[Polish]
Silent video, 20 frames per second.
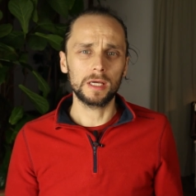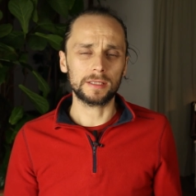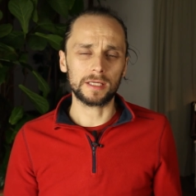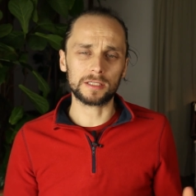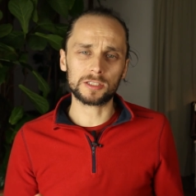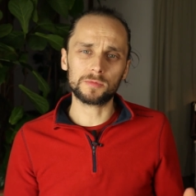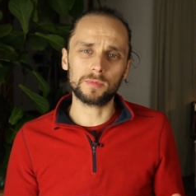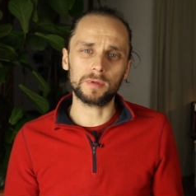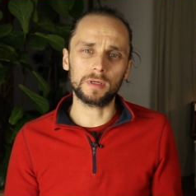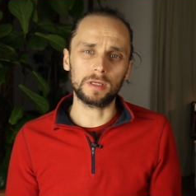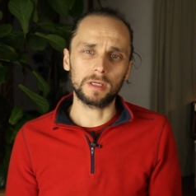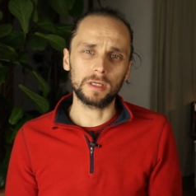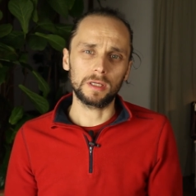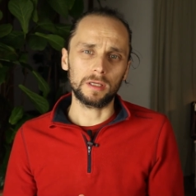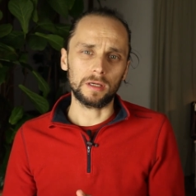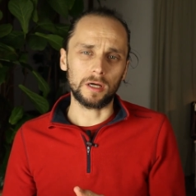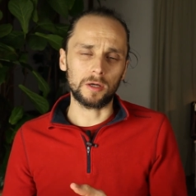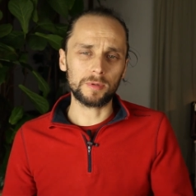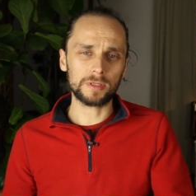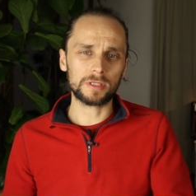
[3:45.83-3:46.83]
tak żeby
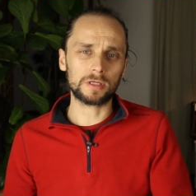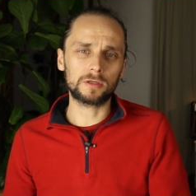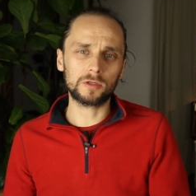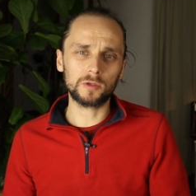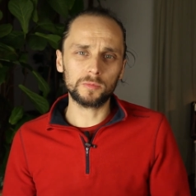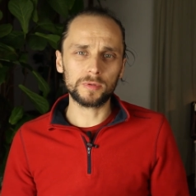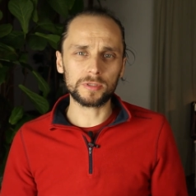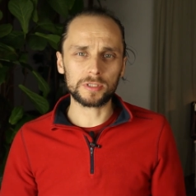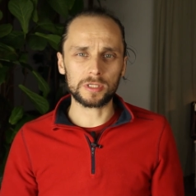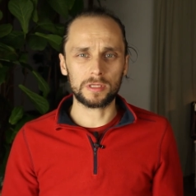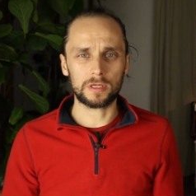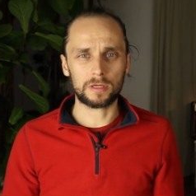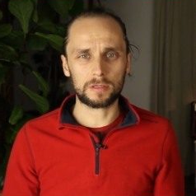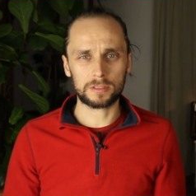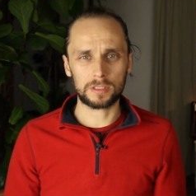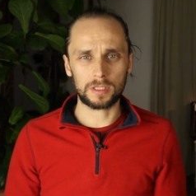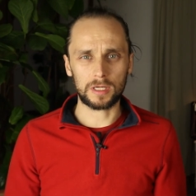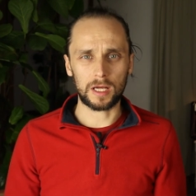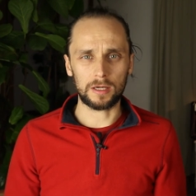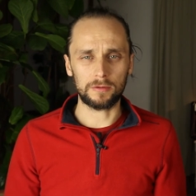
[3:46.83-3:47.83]
obie te grupy się nie
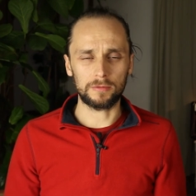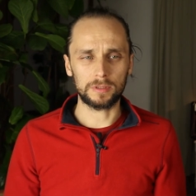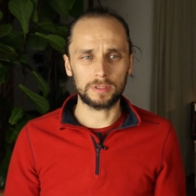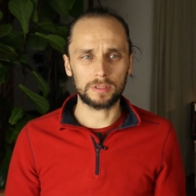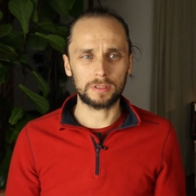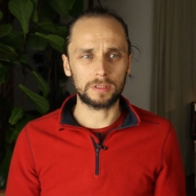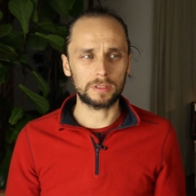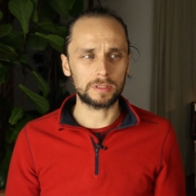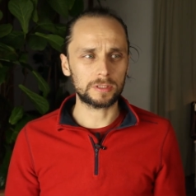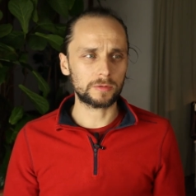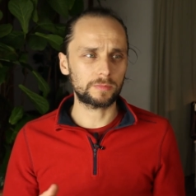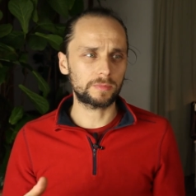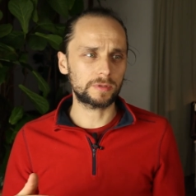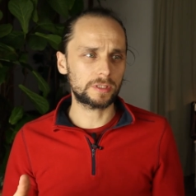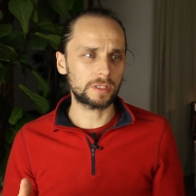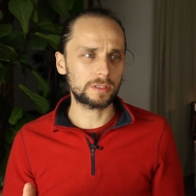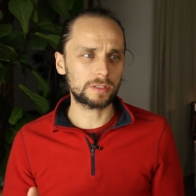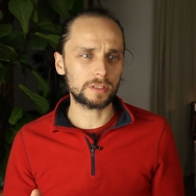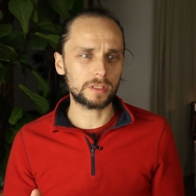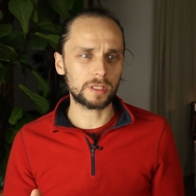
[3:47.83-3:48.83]
rozdzielały, żeby
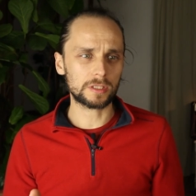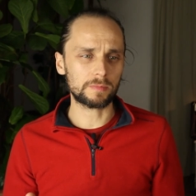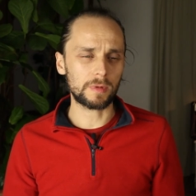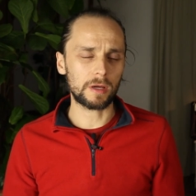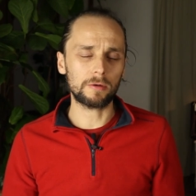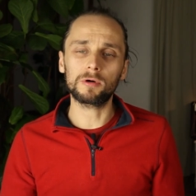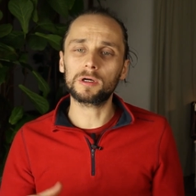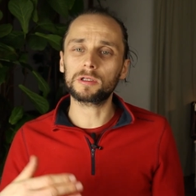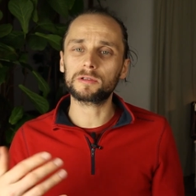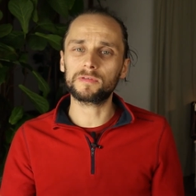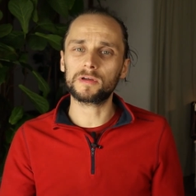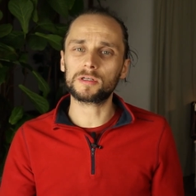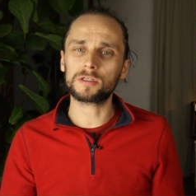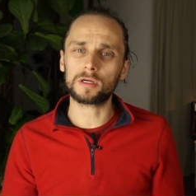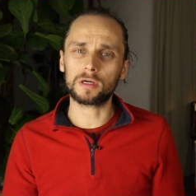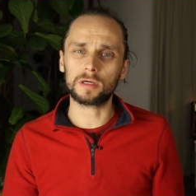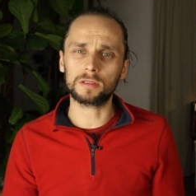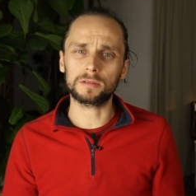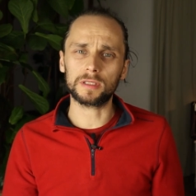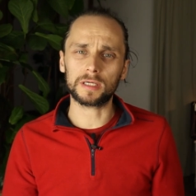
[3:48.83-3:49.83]
dzieci też miały
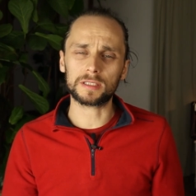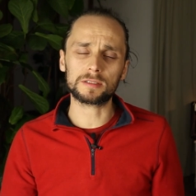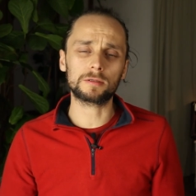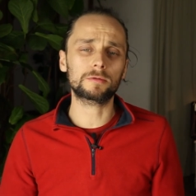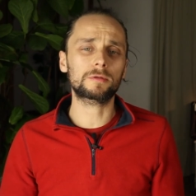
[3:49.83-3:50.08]
łatwiejszy kontakt z